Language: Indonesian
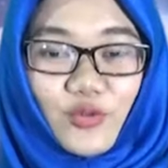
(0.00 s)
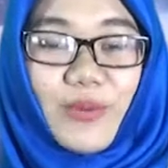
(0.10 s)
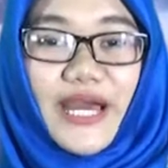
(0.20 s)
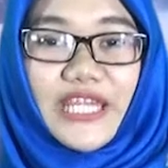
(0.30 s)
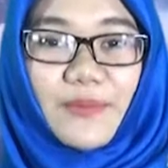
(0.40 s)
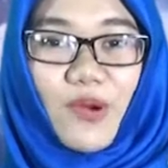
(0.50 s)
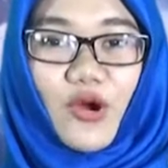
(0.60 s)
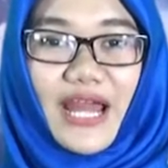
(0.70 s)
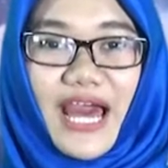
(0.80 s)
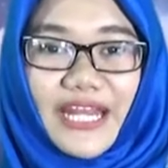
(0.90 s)
rupanya
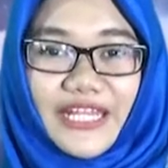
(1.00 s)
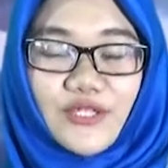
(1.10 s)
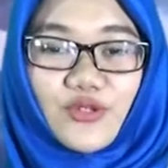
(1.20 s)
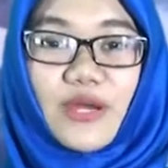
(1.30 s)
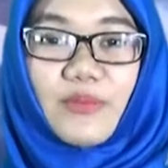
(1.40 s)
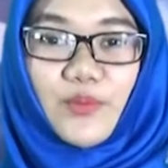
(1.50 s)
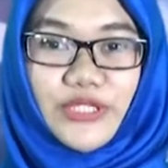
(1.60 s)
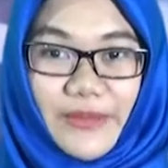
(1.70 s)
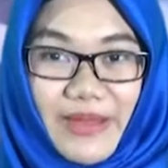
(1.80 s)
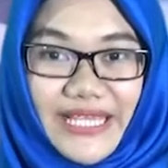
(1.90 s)
pohon aren juga
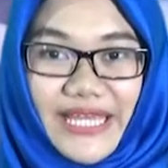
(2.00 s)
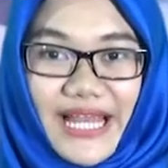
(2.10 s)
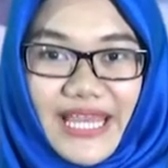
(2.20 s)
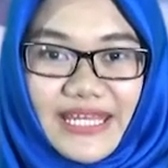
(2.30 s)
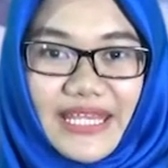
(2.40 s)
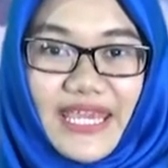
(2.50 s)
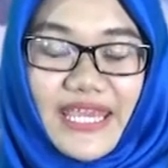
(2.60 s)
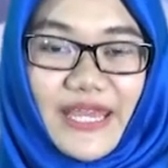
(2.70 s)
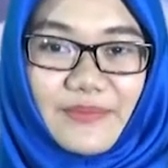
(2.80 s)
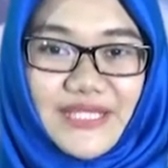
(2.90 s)
mempunyai bagian lain
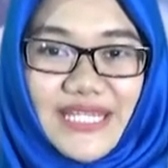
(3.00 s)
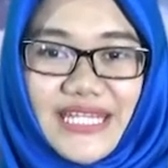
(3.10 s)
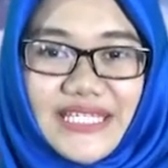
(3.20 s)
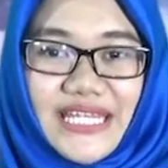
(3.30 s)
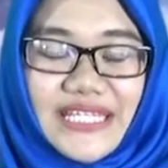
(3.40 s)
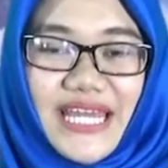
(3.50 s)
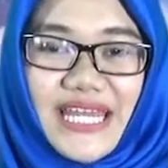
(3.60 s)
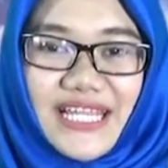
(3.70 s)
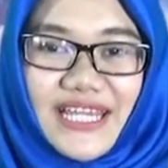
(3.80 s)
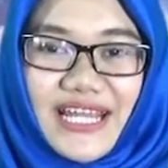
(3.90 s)
yang bisa
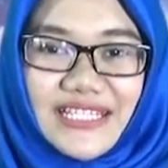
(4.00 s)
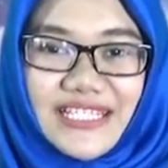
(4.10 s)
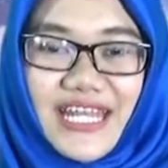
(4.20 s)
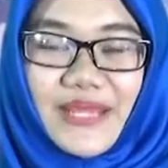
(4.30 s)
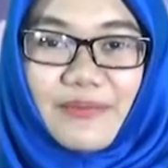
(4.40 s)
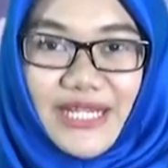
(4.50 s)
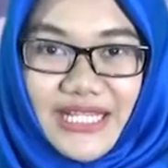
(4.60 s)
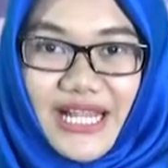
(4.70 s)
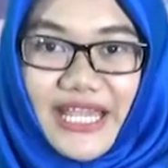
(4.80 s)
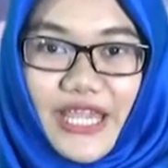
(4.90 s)
dijadikan kerajinan yang
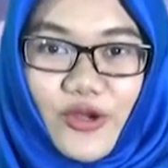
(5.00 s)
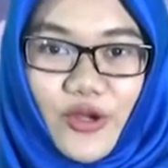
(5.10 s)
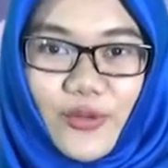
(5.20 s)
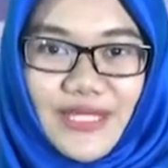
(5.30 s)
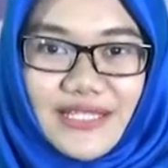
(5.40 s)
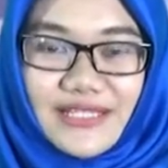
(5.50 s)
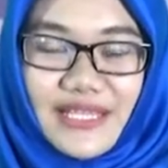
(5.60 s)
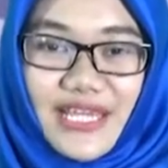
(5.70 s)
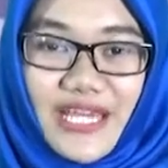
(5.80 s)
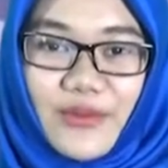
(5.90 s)
bernilai ekonomis.
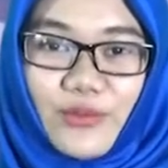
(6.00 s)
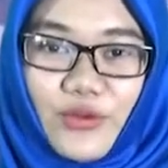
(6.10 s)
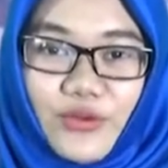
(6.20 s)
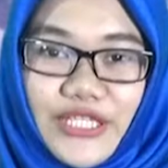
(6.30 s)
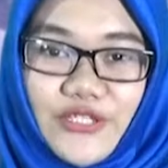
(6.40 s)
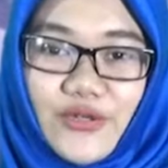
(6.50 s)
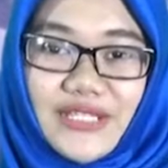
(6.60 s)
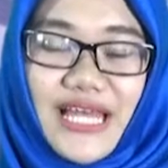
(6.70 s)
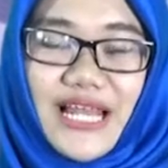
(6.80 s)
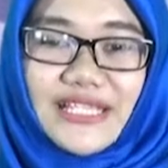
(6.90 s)
Bulu ijuk,
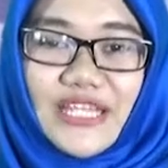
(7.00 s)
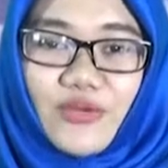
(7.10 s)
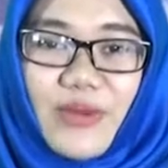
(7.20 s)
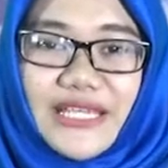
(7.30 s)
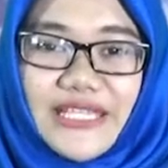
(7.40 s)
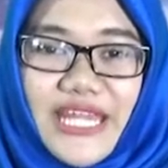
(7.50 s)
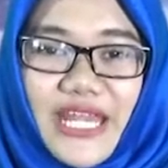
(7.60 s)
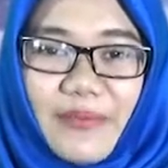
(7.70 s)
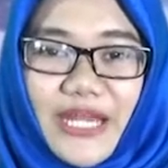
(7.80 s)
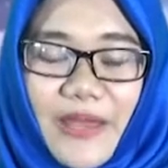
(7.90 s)
salah satu bagian
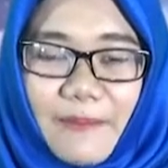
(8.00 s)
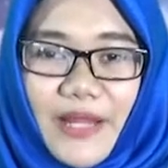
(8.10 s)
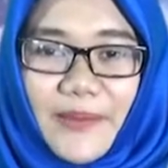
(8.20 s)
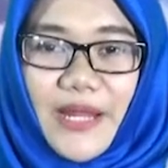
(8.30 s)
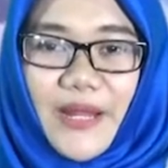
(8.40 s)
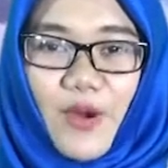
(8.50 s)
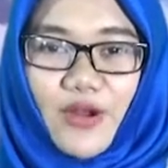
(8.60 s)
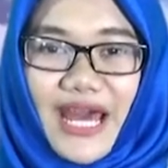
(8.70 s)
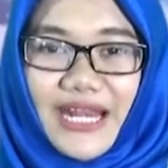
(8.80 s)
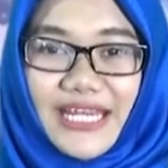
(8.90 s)
yang menempel pada
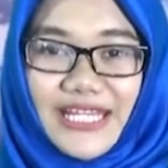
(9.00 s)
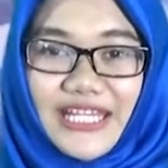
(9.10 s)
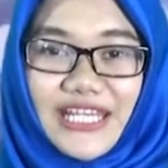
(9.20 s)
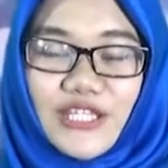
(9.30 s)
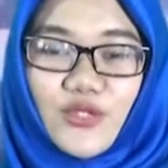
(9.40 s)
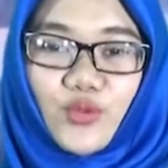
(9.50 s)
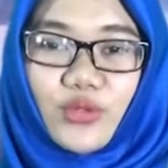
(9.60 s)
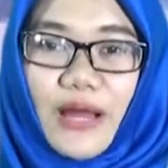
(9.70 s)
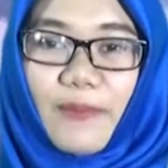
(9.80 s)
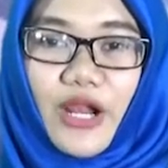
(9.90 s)
pohon aren ini
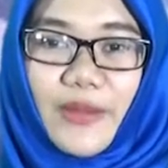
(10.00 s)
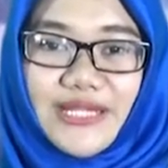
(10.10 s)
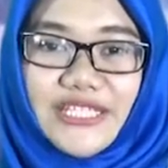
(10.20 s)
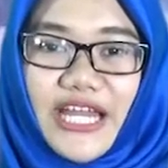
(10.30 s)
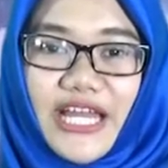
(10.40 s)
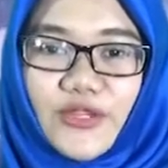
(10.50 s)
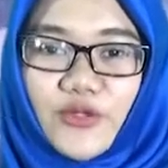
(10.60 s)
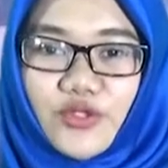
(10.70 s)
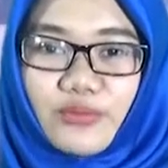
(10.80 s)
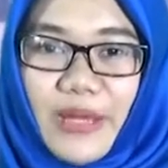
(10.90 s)
disulap oleh masyarakat
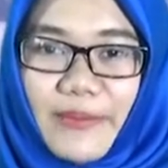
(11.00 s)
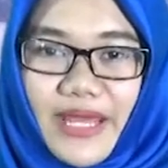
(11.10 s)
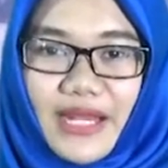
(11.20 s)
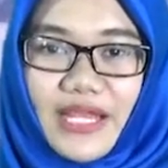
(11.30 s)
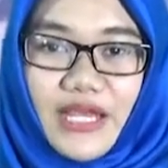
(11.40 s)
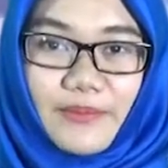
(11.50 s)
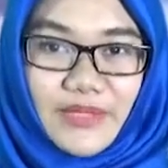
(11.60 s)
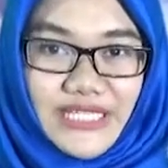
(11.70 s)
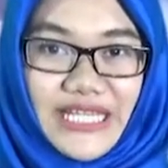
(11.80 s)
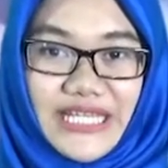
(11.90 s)
Dusun Beber
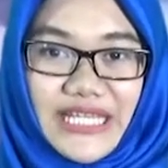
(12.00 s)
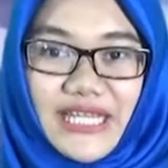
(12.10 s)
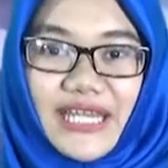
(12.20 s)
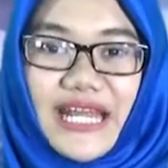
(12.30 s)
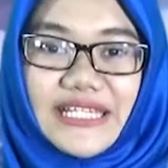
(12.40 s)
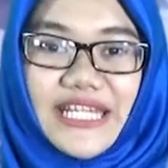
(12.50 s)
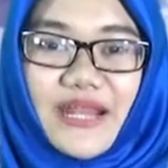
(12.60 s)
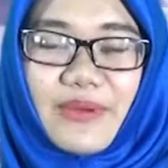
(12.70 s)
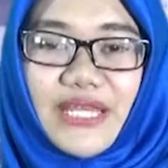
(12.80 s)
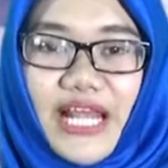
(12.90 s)
menjadi
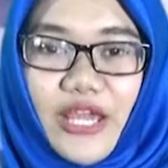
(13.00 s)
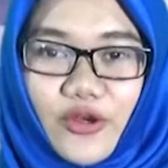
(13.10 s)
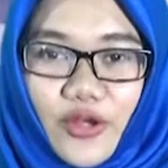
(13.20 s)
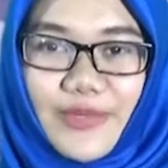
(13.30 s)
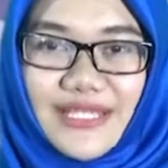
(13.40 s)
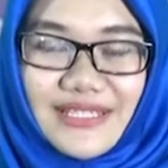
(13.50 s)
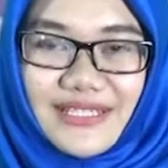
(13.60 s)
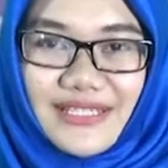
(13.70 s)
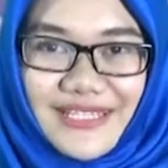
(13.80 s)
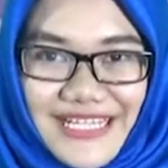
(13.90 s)
kerajinan bernilai ekonomis.
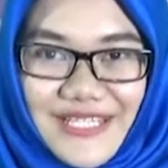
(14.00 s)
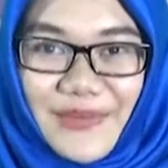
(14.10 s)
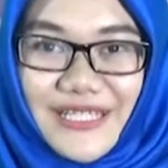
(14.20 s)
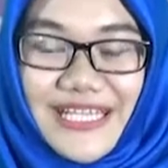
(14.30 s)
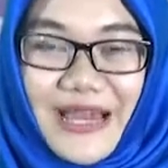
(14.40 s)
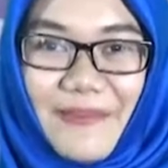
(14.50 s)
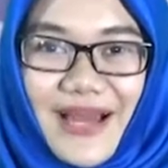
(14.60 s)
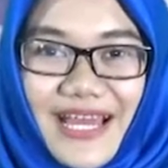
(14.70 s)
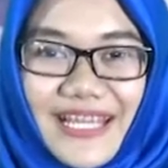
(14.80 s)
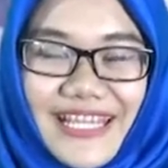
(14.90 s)
Ya seperti
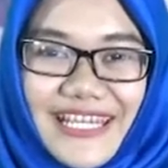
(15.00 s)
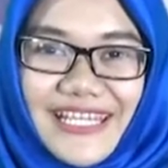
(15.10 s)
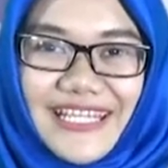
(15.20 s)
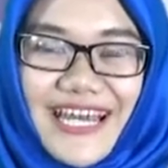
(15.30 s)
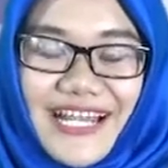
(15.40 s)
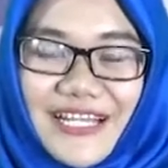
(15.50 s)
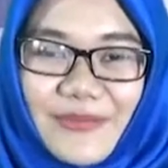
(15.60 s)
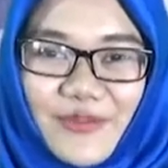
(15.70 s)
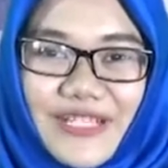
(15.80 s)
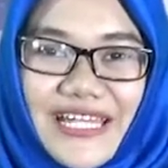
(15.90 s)
apa? Ini dia
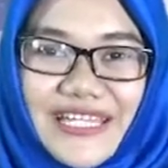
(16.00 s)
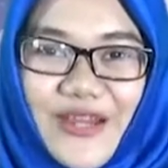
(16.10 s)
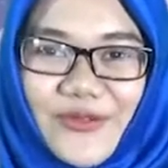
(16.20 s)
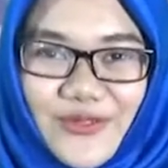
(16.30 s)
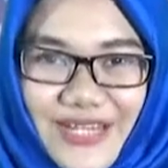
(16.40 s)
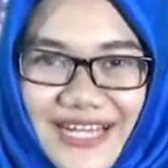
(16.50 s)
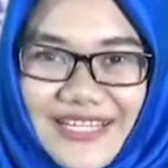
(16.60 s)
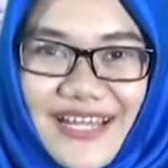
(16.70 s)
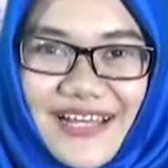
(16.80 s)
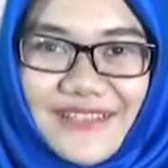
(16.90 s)
liputannya untuk
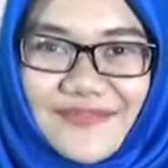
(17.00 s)
Anda.